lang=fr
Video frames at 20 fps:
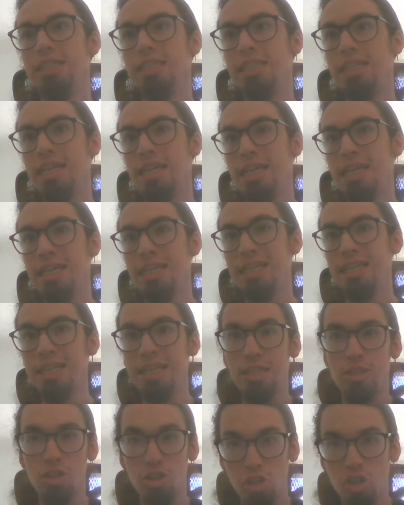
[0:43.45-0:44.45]

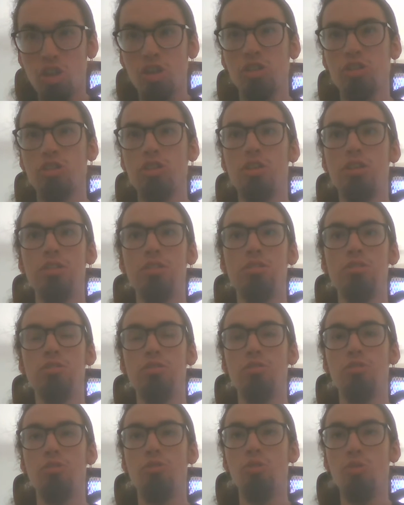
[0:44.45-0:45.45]
des,
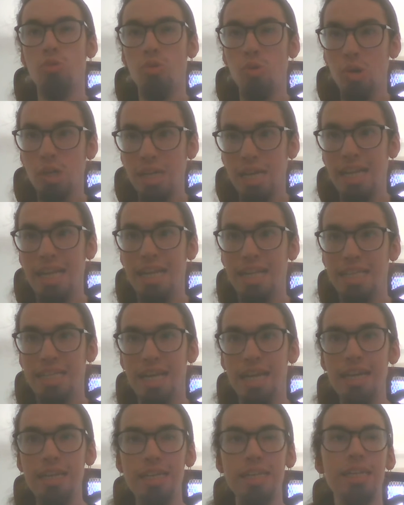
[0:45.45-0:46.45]
Autochtones au
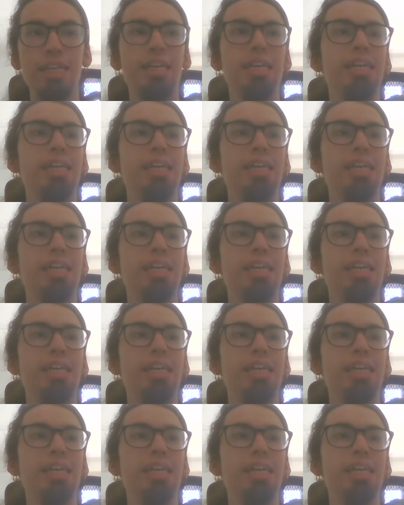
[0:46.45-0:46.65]
Canada.